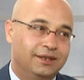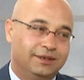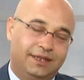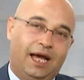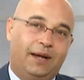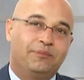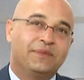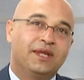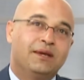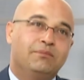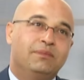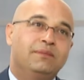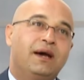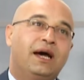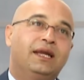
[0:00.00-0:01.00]
نعم
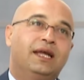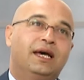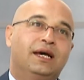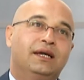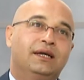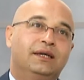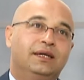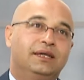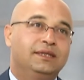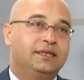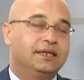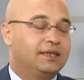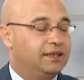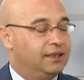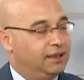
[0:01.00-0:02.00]
بمعنى آه،
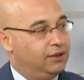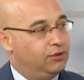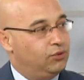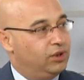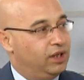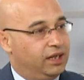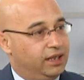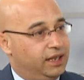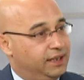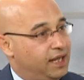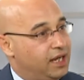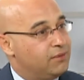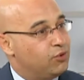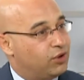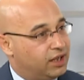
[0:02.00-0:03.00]
عندك اللي هو
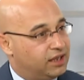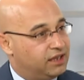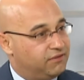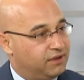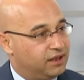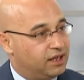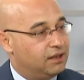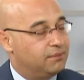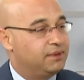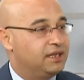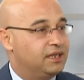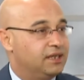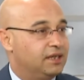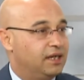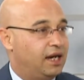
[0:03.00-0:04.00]
العنايه المكثفه
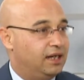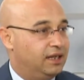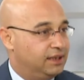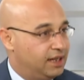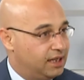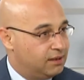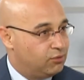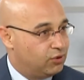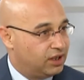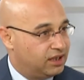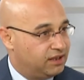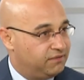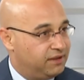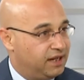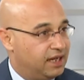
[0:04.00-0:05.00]
القلبيه، العنايه
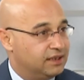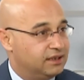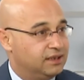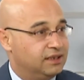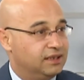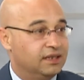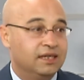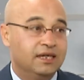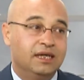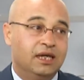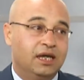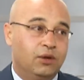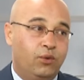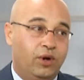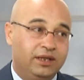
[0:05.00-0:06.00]
المكثفه العاديه،
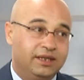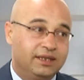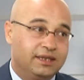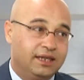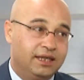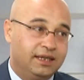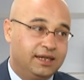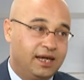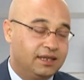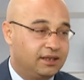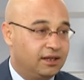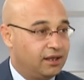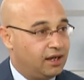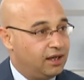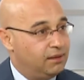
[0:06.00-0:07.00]
وحده العنايه
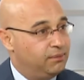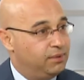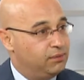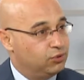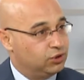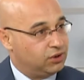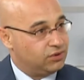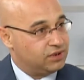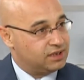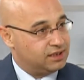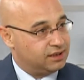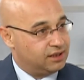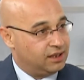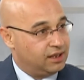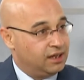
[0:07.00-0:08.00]
القلب
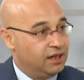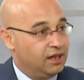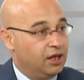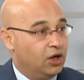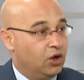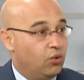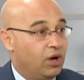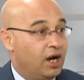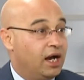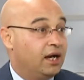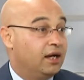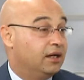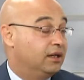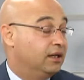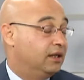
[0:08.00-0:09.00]
المتوسطه
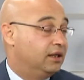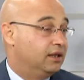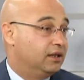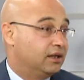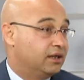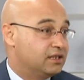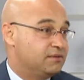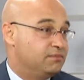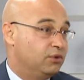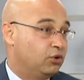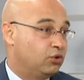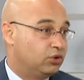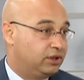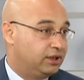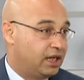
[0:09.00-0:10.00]
وقسم آه،
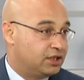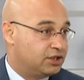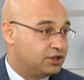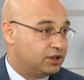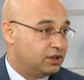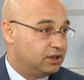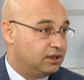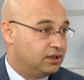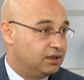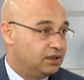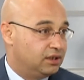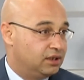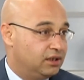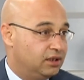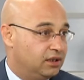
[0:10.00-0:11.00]
الخدج
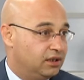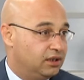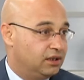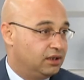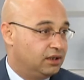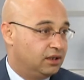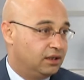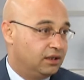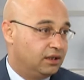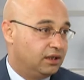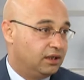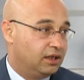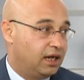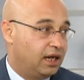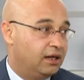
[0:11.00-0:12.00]

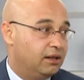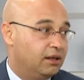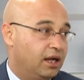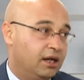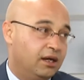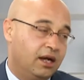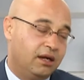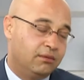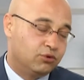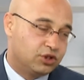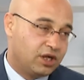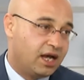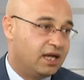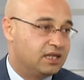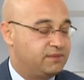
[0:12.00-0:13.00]
آه،
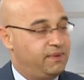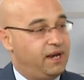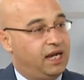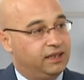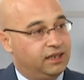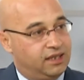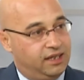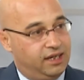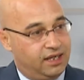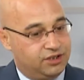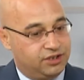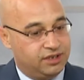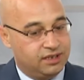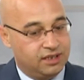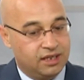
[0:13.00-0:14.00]
المجهز باحدث
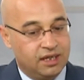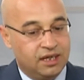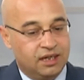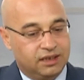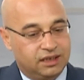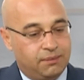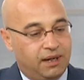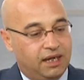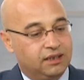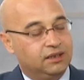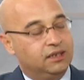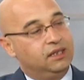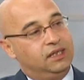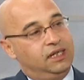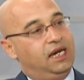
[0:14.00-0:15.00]
الاجهزه. طبعا
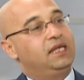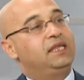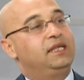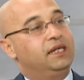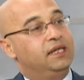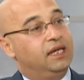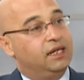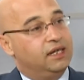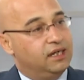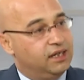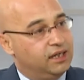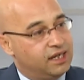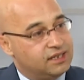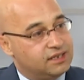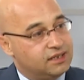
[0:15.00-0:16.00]
هذه
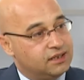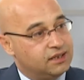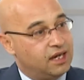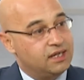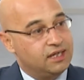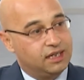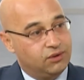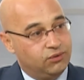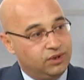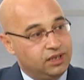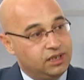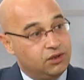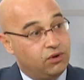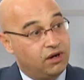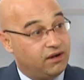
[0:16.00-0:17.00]
الاسره هي
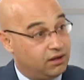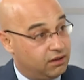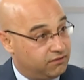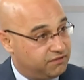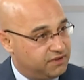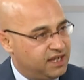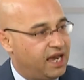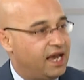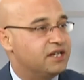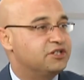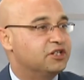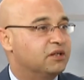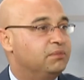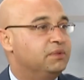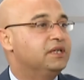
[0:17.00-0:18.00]
نوعيه وفي حاجه
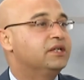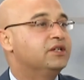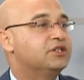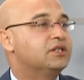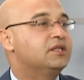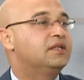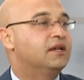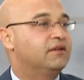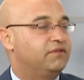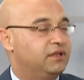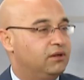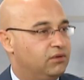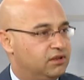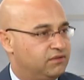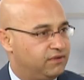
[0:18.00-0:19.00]
كبيره جدا في
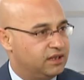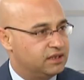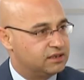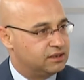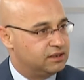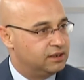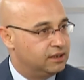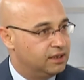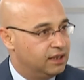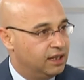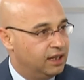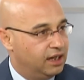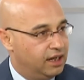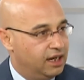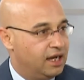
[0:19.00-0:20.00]
دوله فلسطين
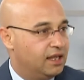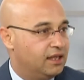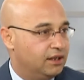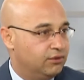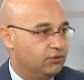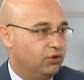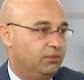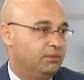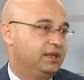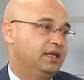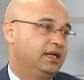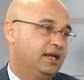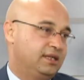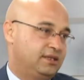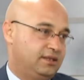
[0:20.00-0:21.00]
لهذا النوع من
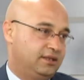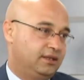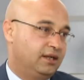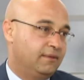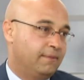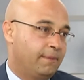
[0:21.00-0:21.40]
الاسره.